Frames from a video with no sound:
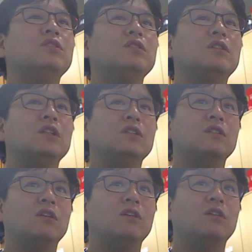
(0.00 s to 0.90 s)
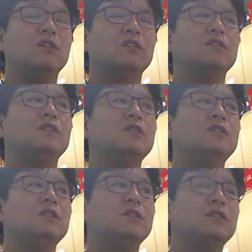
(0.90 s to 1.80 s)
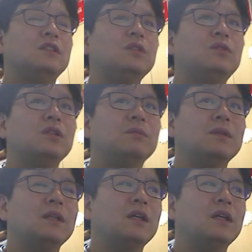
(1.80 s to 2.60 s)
느끼는 거 그거는 진통입니다.